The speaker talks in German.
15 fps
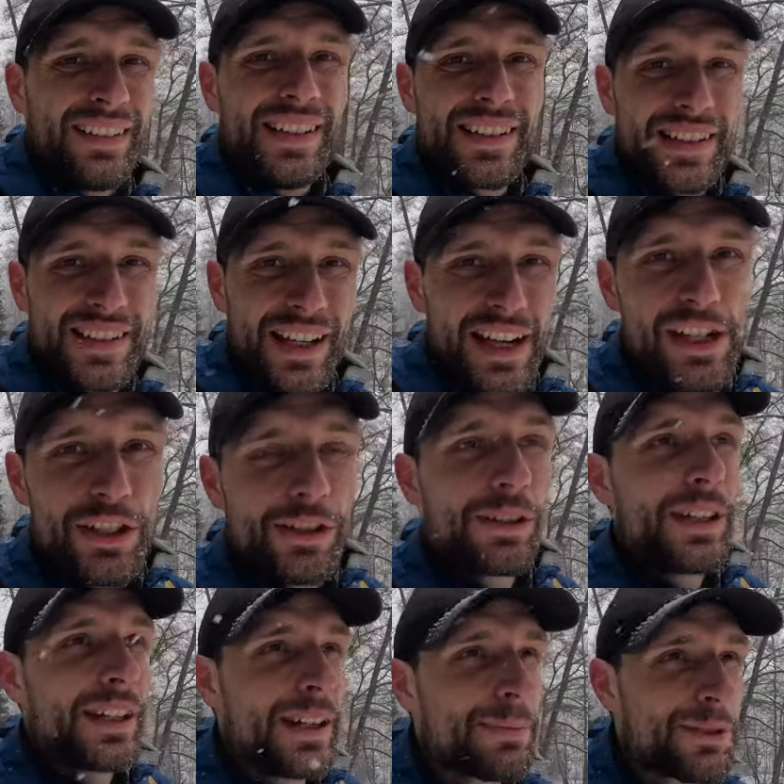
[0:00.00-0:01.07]
Dieses Teilstück
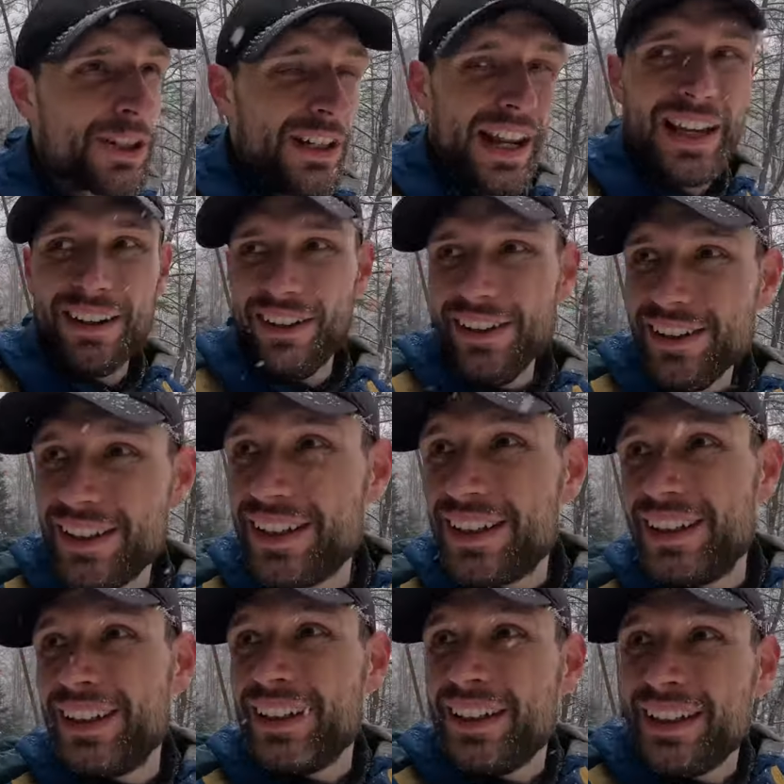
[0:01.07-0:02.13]
hier gibt es schon länger.
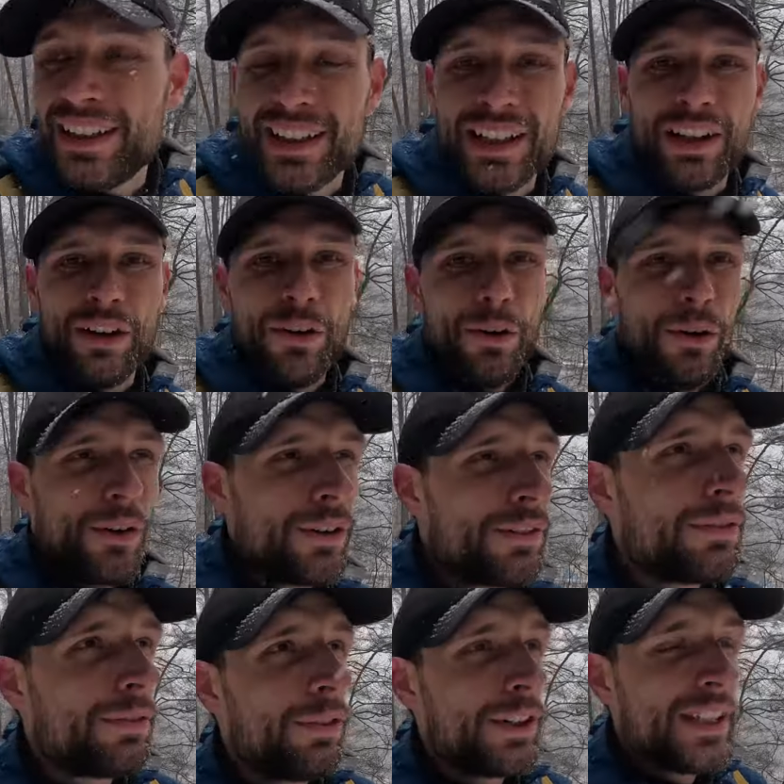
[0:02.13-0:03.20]
Und
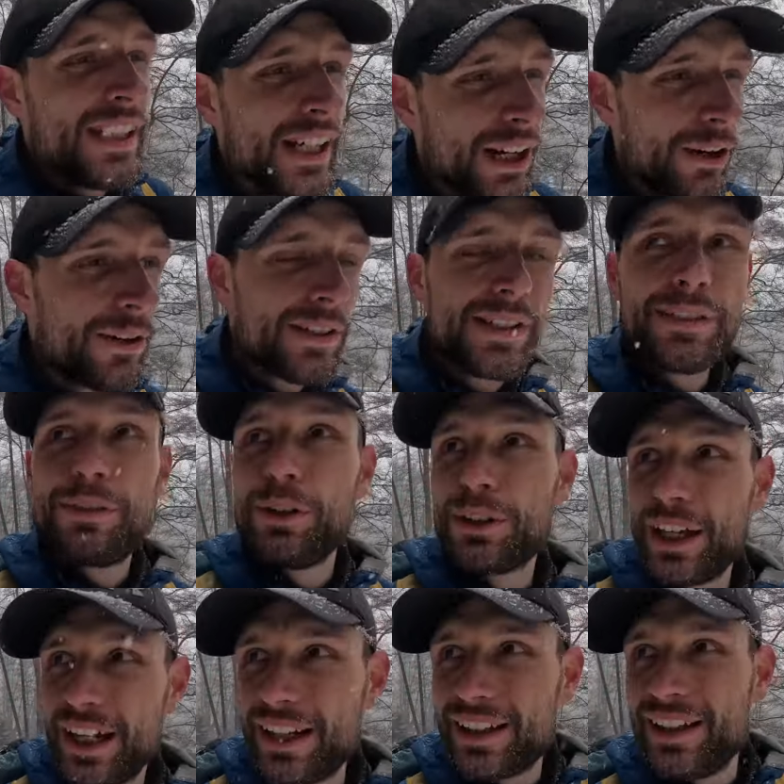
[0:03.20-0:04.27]
von hier aus führt
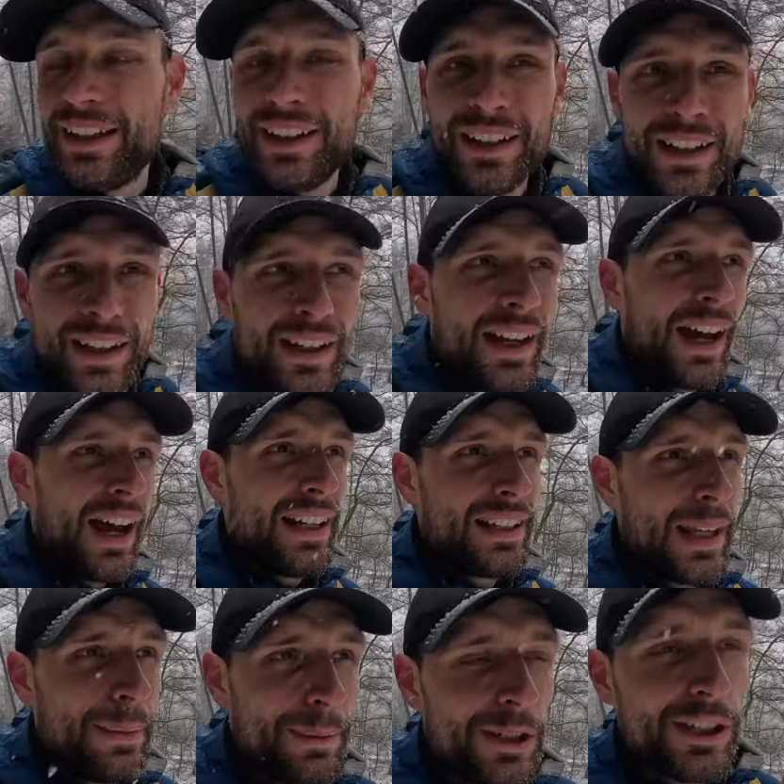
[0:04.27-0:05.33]
ein
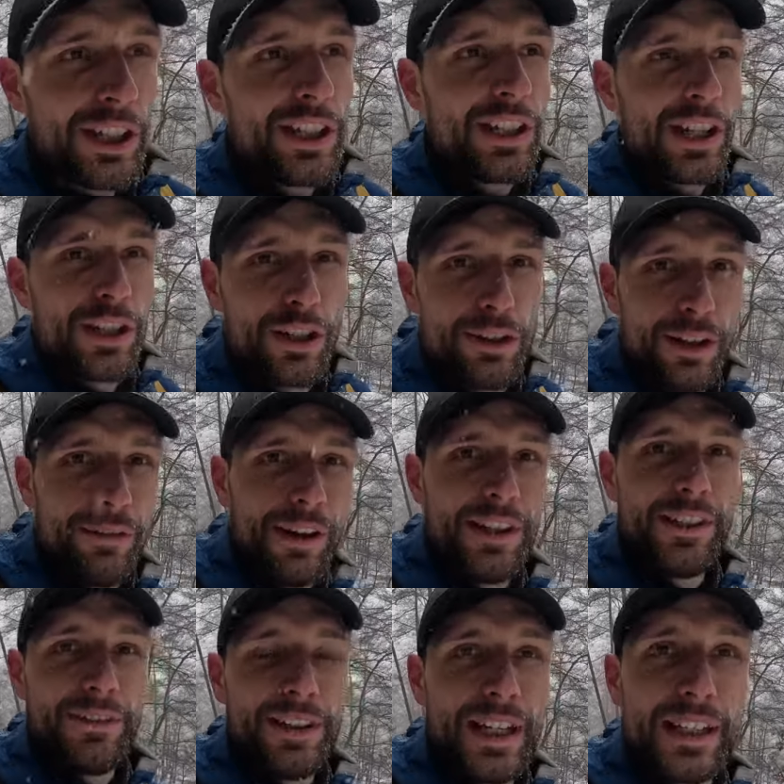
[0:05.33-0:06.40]
angeblich richtig schöner
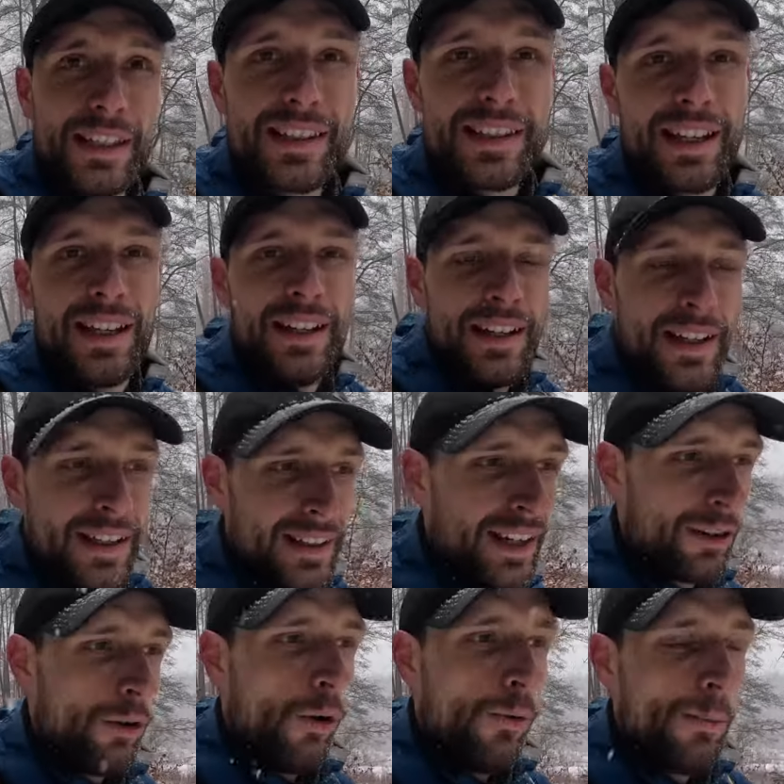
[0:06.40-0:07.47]
Wanderweg jetzt
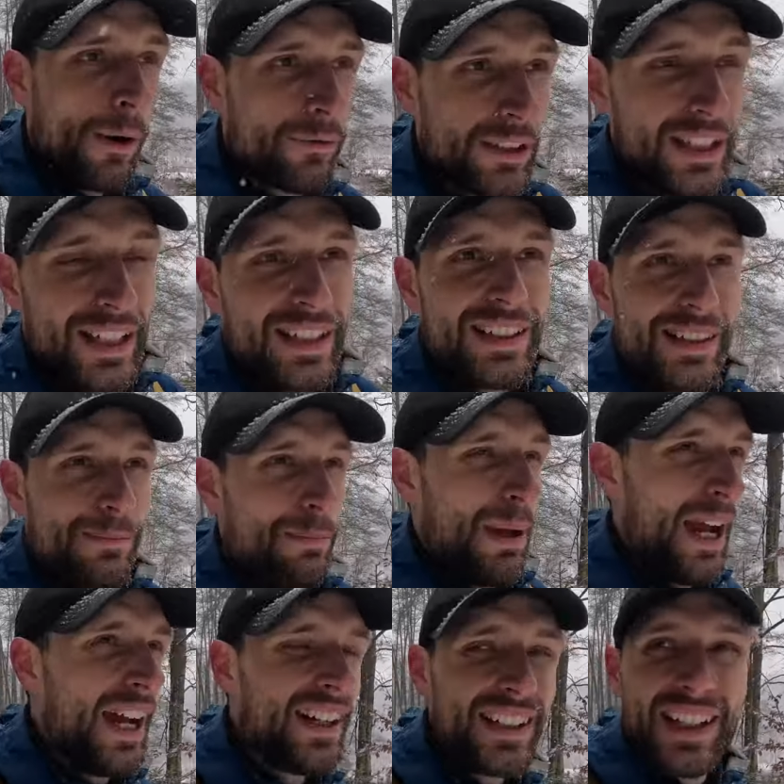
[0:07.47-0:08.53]
nach oben auf den nächsten
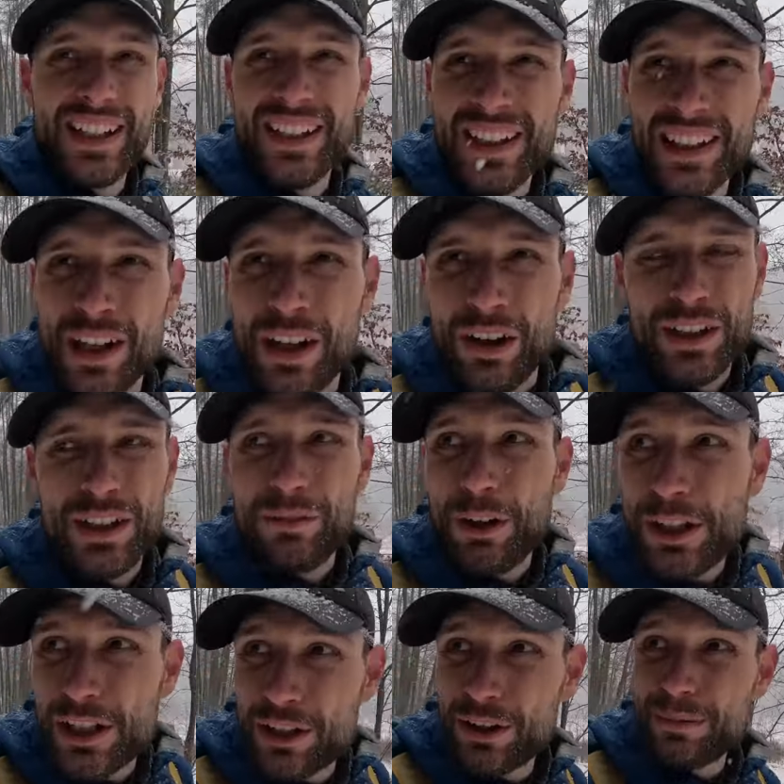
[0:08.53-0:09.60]
Berg. Und den
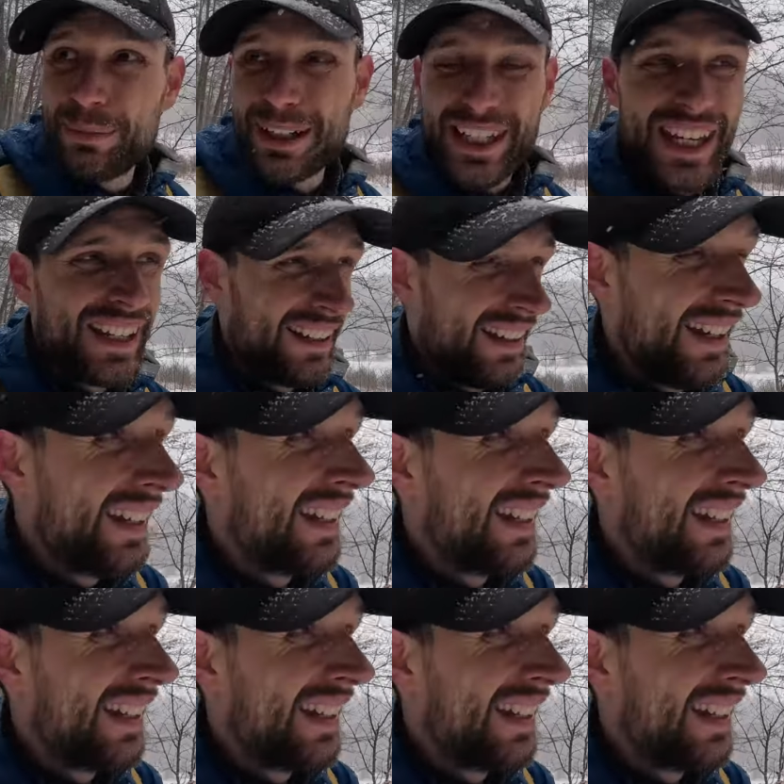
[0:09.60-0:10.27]
wollte ich heute mal gehen.